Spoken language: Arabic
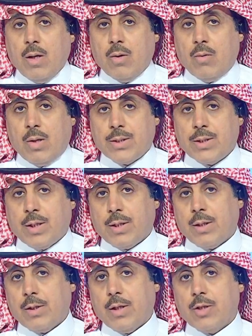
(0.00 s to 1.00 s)

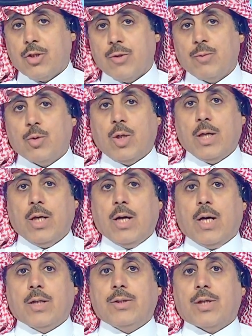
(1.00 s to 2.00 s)
واستعرض سمو ولي
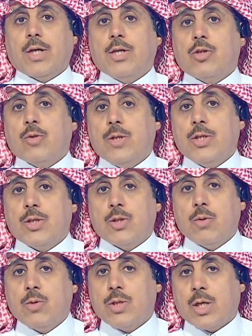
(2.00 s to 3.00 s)
العهد رئيس
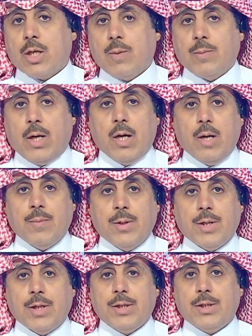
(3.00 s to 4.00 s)
مجلس الوزراء مع
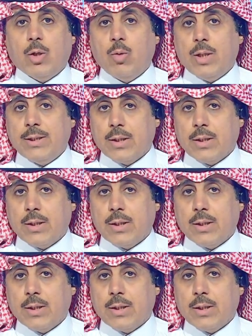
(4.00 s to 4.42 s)
أمير دولة